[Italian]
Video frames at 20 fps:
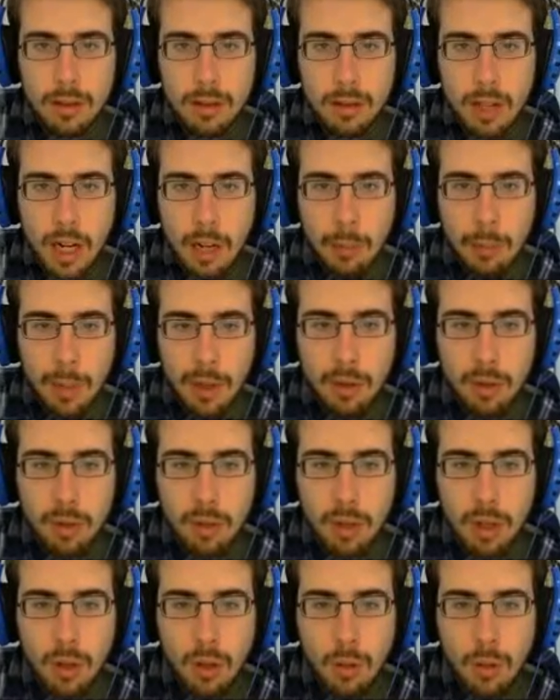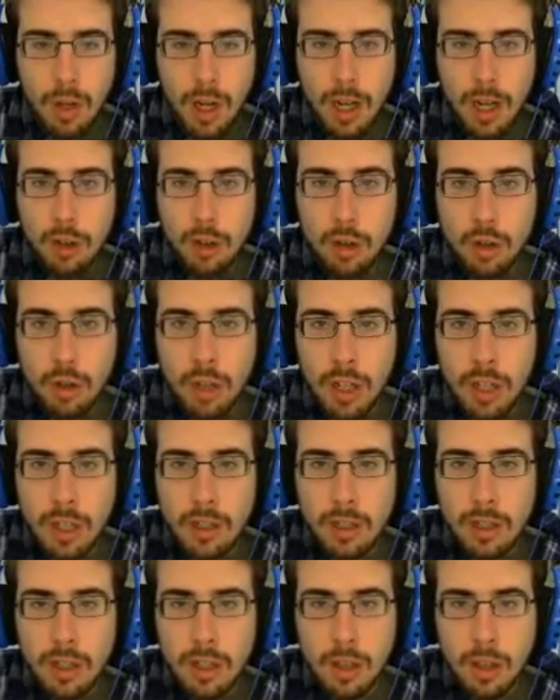dalle pattuglie qua ah no sono degli
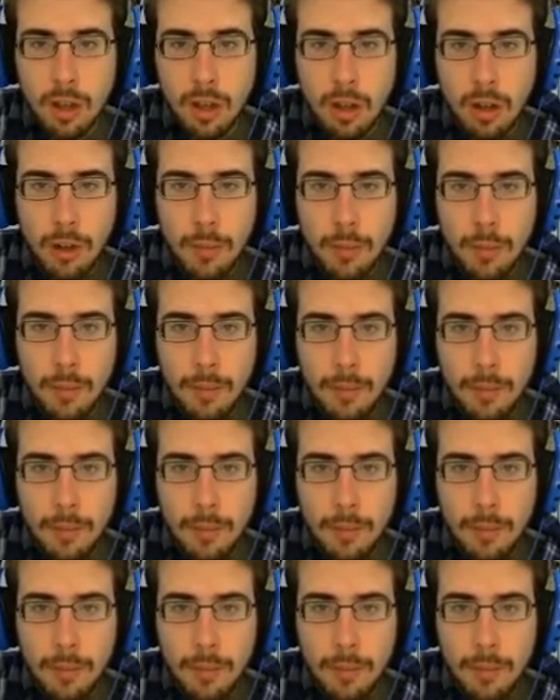Xenon